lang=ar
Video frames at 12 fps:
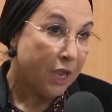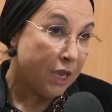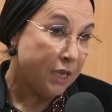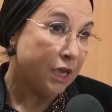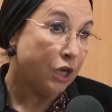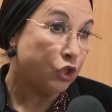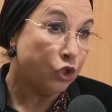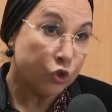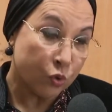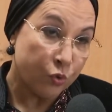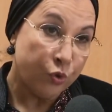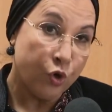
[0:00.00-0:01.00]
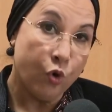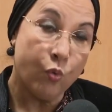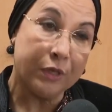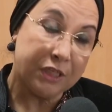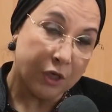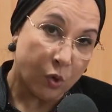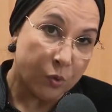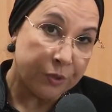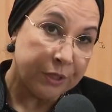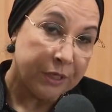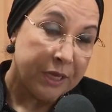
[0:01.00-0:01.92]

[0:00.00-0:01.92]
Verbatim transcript: هي جسر وثيق